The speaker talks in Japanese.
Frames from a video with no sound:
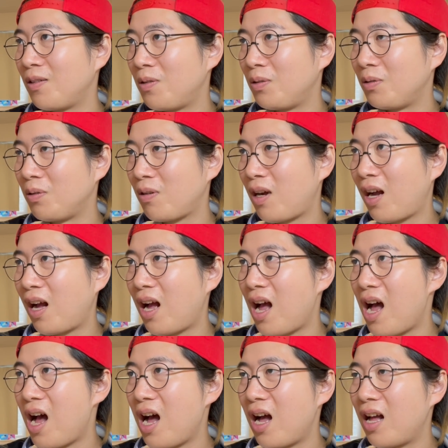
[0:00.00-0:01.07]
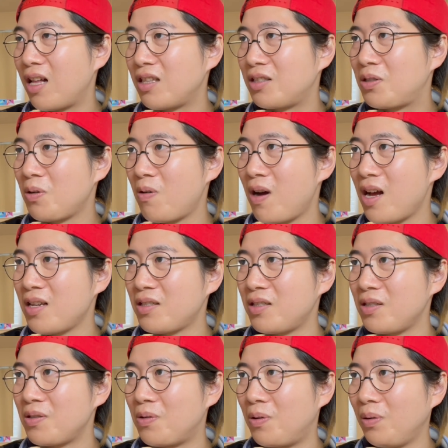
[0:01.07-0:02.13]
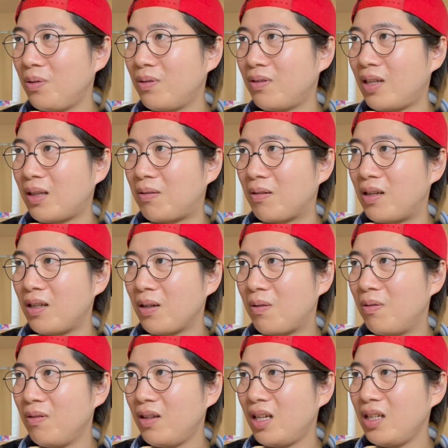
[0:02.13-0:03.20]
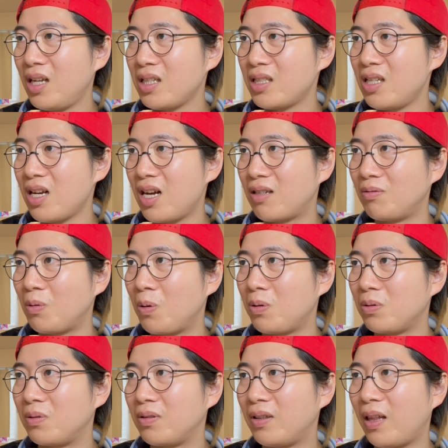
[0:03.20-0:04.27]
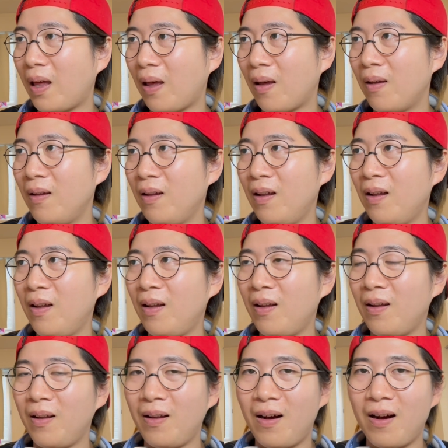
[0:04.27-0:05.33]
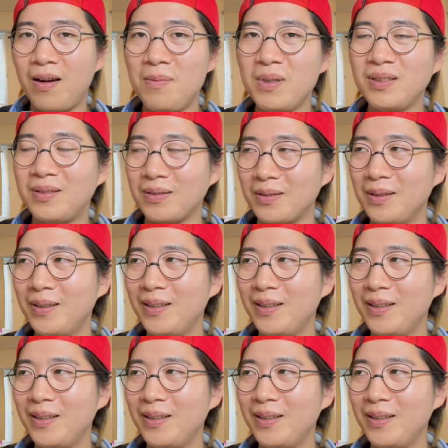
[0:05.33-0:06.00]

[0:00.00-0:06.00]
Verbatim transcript: この上半身折った時にこんなに足長く残るってあります